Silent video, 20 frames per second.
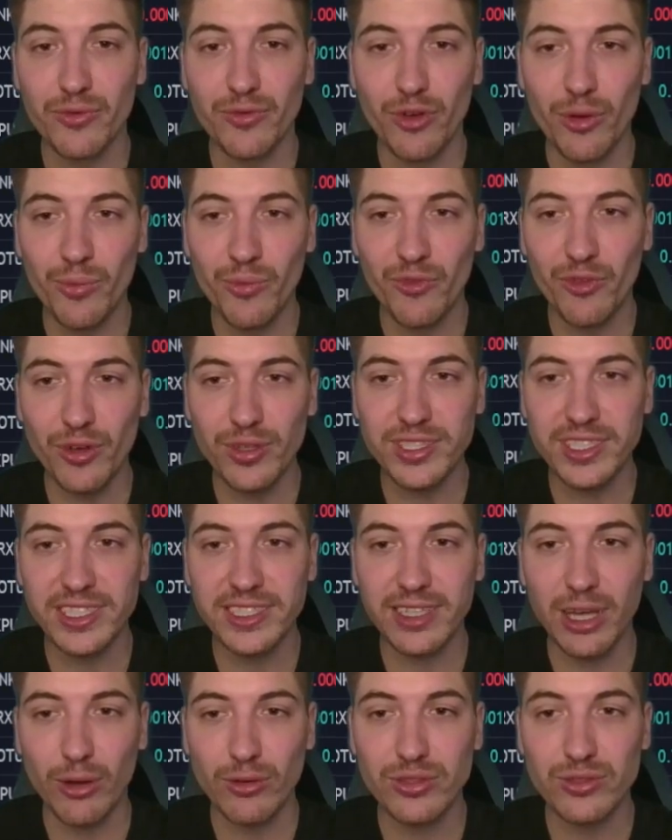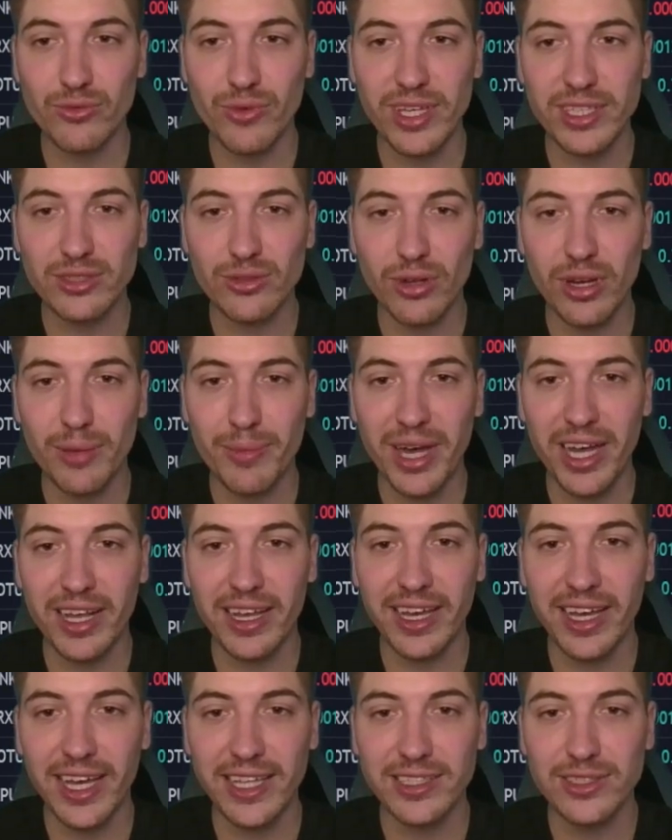45.000
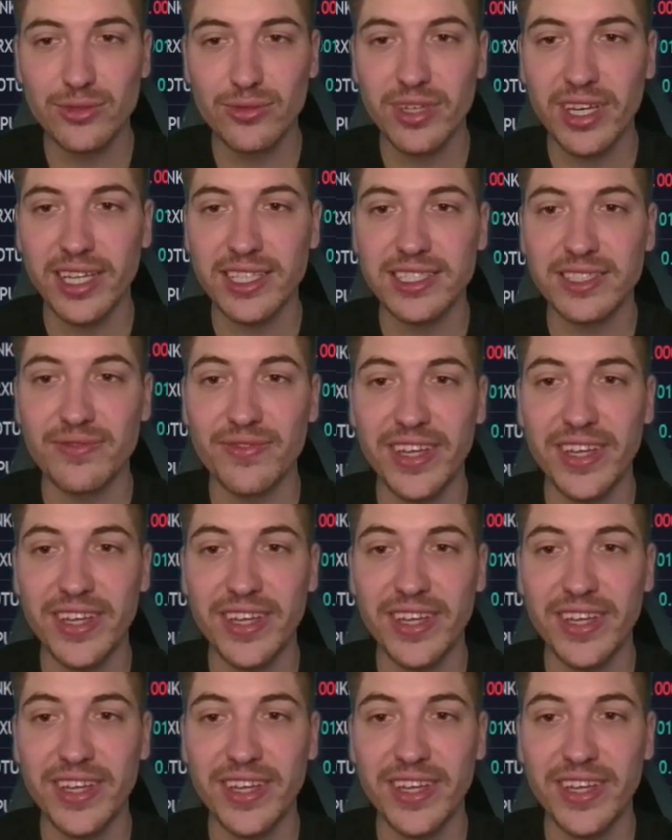US-Dollar-Marke ranzukratzen,